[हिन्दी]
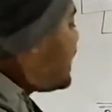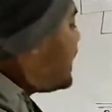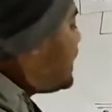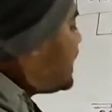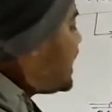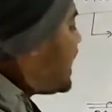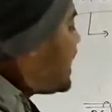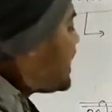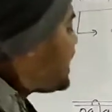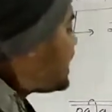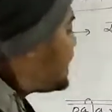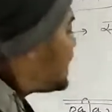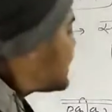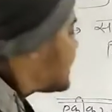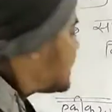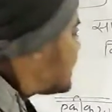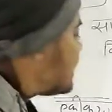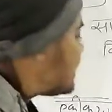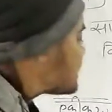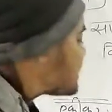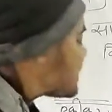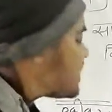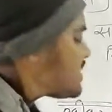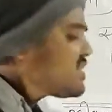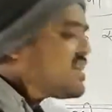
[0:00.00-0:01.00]
ना यंग
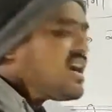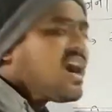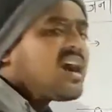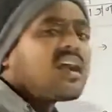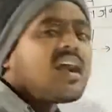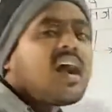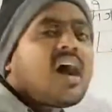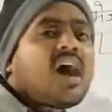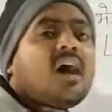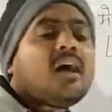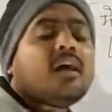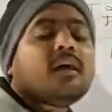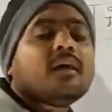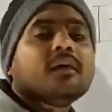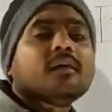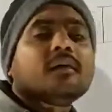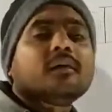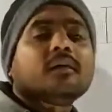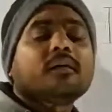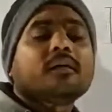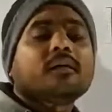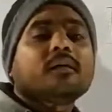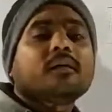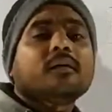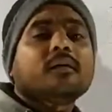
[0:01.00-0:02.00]
इटली संस्था का
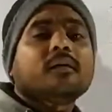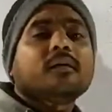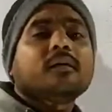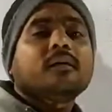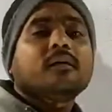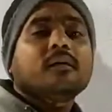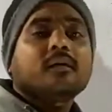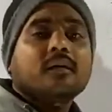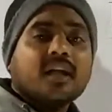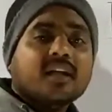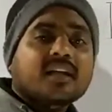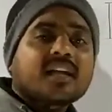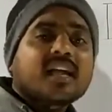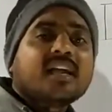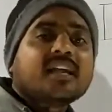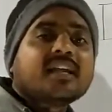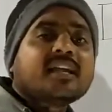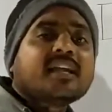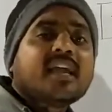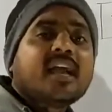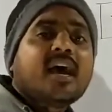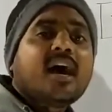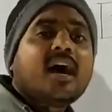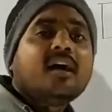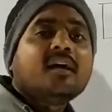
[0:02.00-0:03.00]
गठन
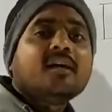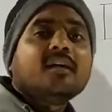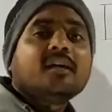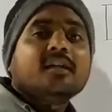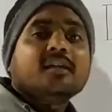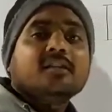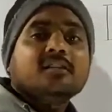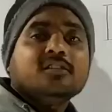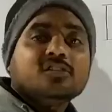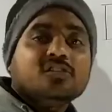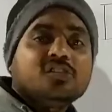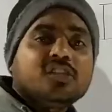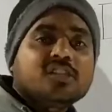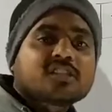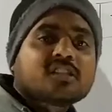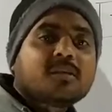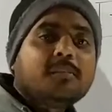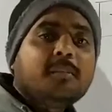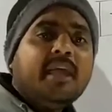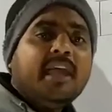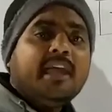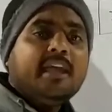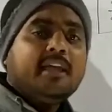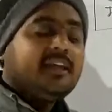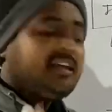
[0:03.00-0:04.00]
किया
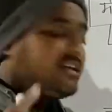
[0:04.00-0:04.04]
जिसमें